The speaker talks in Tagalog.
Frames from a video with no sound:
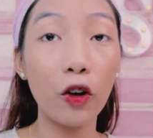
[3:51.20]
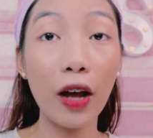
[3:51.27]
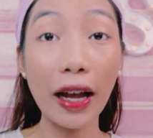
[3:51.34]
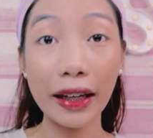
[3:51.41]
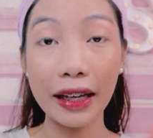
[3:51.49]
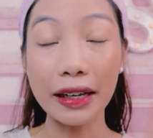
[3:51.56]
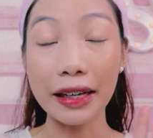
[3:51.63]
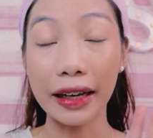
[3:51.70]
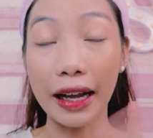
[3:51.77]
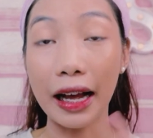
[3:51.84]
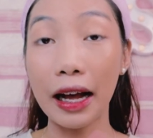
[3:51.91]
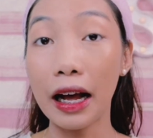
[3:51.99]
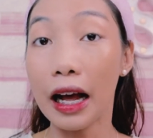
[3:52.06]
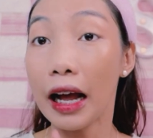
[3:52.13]
Pero ayan
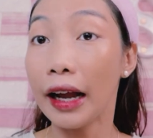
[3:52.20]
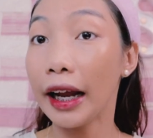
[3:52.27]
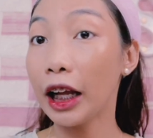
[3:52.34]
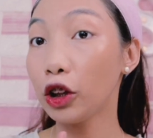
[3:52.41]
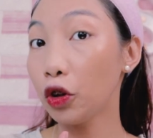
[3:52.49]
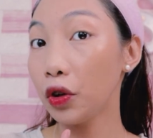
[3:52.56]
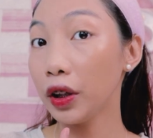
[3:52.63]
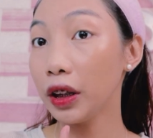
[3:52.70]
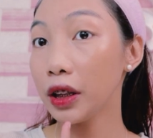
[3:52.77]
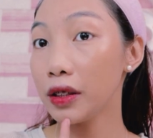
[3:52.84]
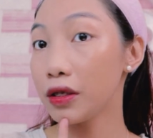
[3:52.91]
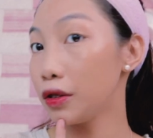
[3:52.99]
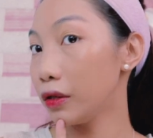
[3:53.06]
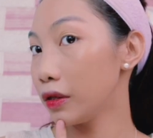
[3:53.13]
nga. Ito
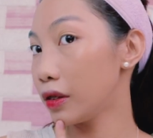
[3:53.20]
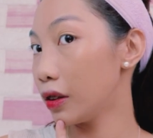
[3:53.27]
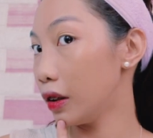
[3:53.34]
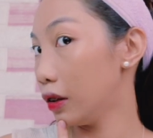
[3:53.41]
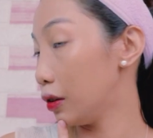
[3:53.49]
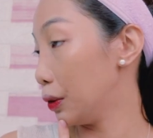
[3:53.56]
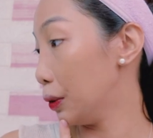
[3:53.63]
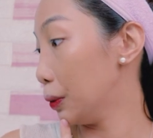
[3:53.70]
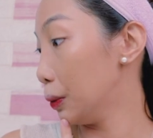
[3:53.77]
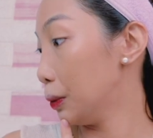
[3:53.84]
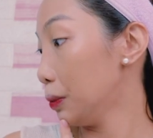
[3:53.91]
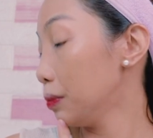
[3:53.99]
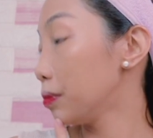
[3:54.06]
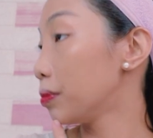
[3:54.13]
is yung sun
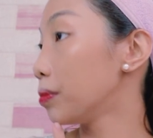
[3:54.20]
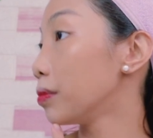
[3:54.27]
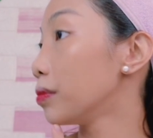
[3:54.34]
glow.